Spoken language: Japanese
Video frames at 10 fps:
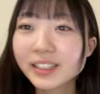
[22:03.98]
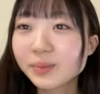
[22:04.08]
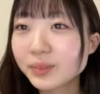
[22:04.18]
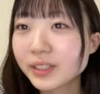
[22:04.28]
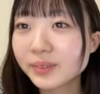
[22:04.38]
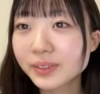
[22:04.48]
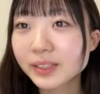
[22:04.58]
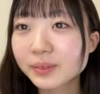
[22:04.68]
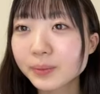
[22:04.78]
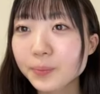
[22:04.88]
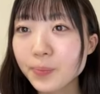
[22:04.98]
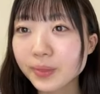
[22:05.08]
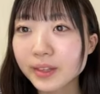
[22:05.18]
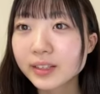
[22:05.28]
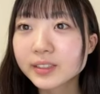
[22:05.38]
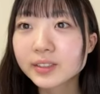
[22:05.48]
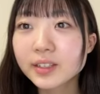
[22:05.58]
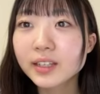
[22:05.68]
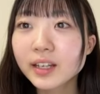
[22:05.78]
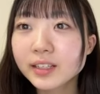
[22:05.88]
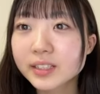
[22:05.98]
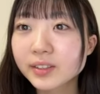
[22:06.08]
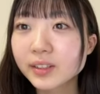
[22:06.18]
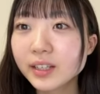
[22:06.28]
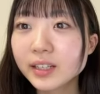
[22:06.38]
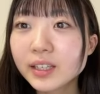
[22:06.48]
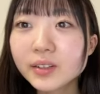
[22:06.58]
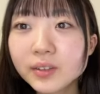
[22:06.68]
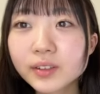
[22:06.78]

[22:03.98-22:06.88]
と1分やばいやばいちょっと言いたいんですよ昨日